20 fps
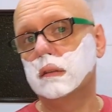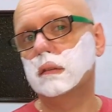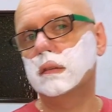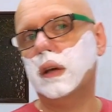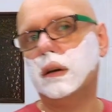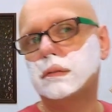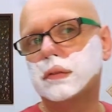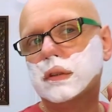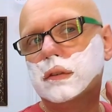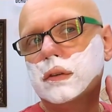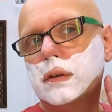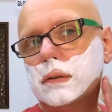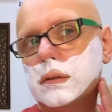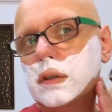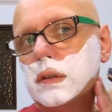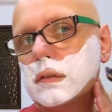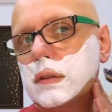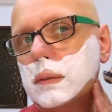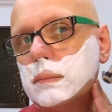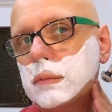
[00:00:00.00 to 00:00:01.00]

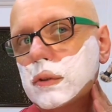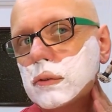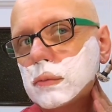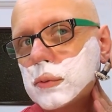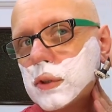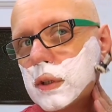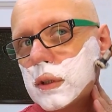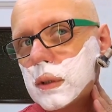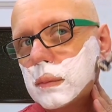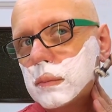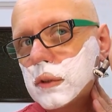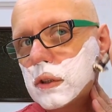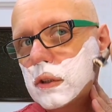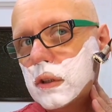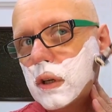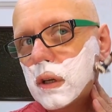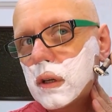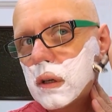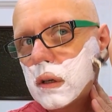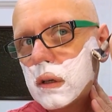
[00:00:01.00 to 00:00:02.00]
Zachwycony jestem tym sprzętem
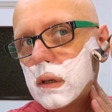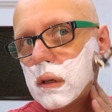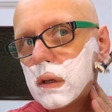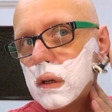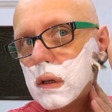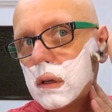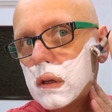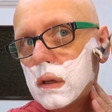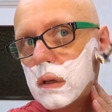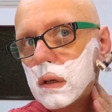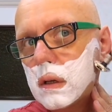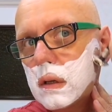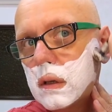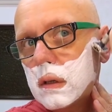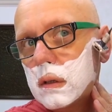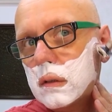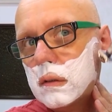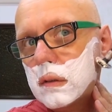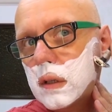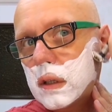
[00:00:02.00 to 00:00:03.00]
dzisiaj.
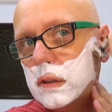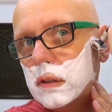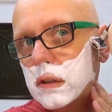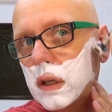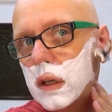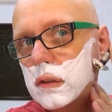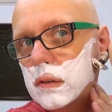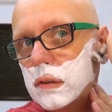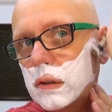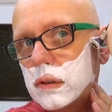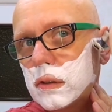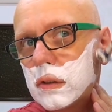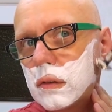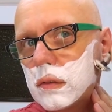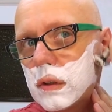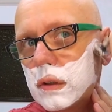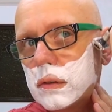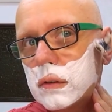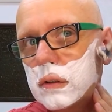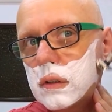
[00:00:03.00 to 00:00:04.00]
Zaczynając od
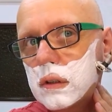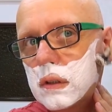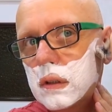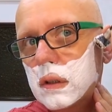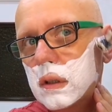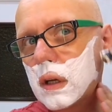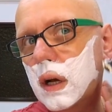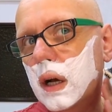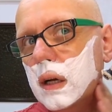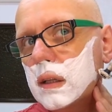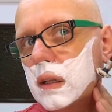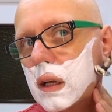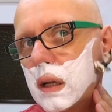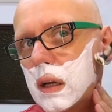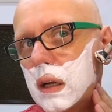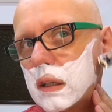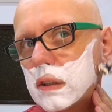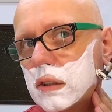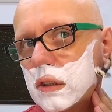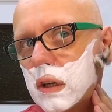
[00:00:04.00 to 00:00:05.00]
dziewiątki, jak na
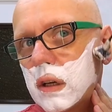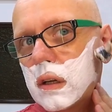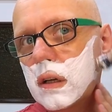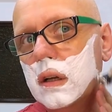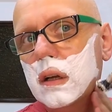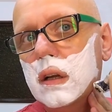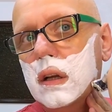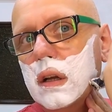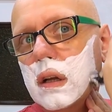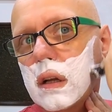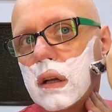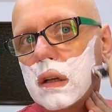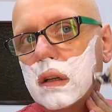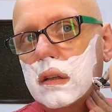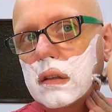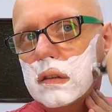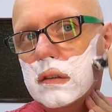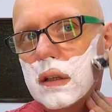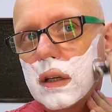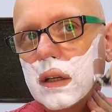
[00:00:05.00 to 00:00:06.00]
razie.
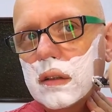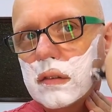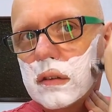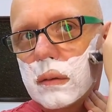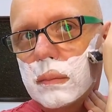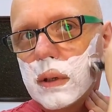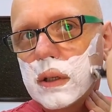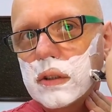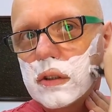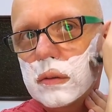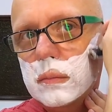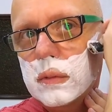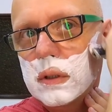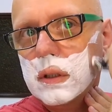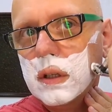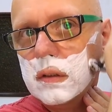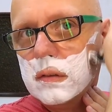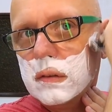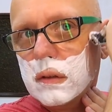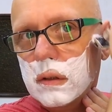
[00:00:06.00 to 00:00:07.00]
Zaraz zobaczymy
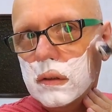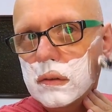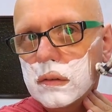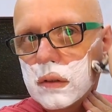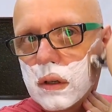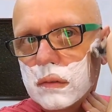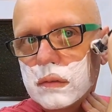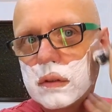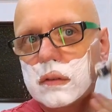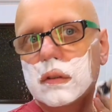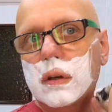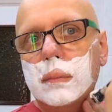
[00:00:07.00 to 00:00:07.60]
test końcowy.